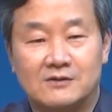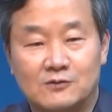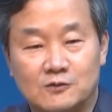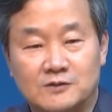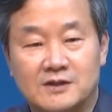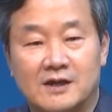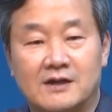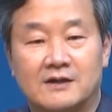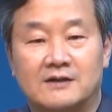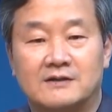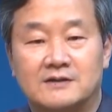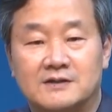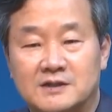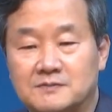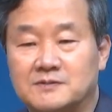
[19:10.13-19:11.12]

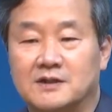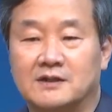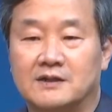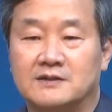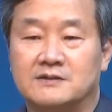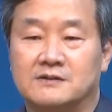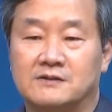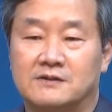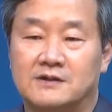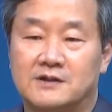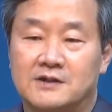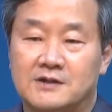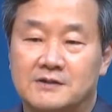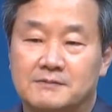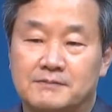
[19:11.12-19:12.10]
9장, 10장에서
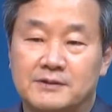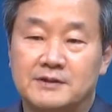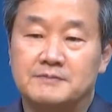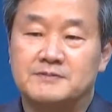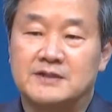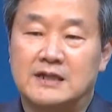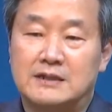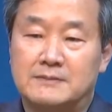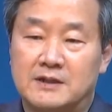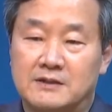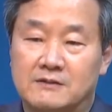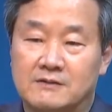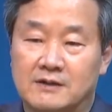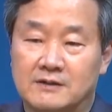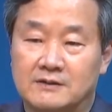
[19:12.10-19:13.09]
빌립사님의
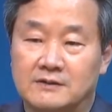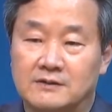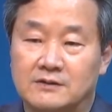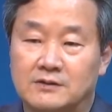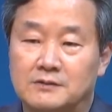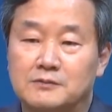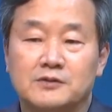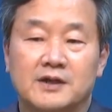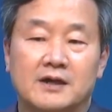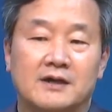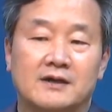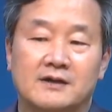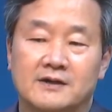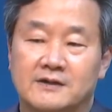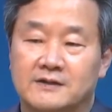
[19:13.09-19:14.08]
역할은
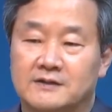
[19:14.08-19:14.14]
너무나